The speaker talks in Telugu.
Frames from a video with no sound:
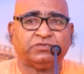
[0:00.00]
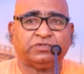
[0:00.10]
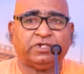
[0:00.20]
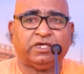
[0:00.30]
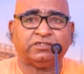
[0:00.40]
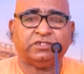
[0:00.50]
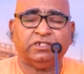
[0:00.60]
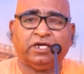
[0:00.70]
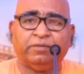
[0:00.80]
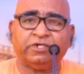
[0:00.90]
శ్రీరామకృష్ణ
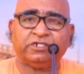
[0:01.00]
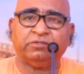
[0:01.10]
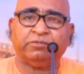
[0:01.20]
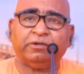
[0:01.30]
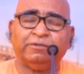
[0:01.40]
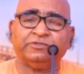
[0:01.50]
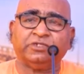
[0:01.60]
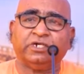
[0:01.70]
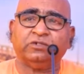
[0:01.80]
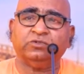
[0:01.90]
రామకృష్ణ
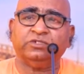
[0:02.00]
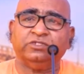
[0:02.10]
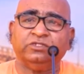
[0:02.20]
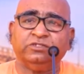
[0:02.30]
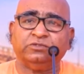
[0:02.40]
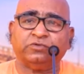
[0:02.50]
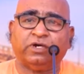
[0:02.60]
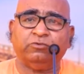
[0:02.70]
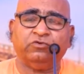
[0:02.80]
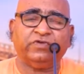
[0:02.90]
పరమహంస గారి గురించి
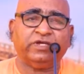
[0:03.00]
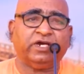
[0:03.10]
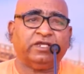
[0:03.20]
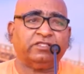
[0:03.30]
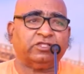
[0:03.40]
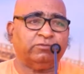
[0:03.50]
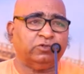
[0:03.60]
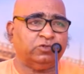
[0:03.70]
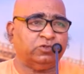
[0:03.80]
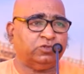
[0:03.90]
స్వామి వివేకానంద
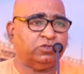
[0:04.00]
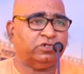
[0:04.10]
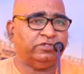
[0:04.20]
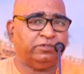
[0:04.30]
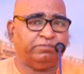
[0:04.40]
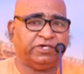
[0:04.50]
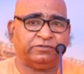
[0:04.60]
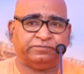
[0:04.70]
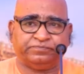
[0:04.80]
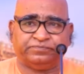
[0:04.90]
తమ గురుస్థితిలో
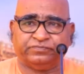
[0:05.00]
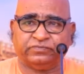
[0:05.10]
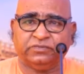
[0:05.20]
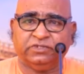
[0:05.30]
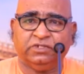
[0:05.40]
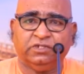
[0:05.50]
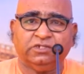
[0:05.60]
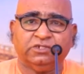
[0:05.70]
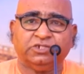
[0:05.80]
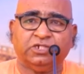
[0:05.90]
చెప్పారు
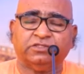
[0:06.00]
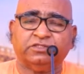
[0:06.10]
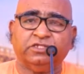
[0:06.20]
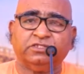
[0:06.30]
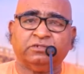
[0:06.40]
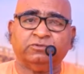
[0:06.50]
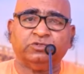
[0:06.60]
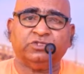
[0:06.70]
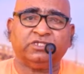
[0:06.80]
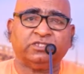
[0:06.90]
శక్తి
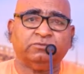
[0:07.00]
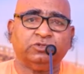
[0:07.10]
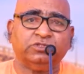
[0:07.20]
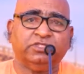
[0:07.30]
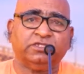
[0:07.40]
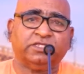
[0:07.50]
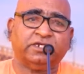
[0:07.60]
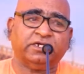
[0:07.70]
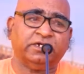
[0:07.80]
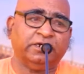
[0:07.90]
సముద్ర సముద్ర
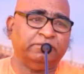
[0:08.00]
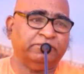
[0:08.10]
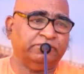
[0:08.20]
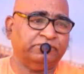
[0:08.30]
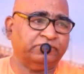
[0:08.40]
తరంగం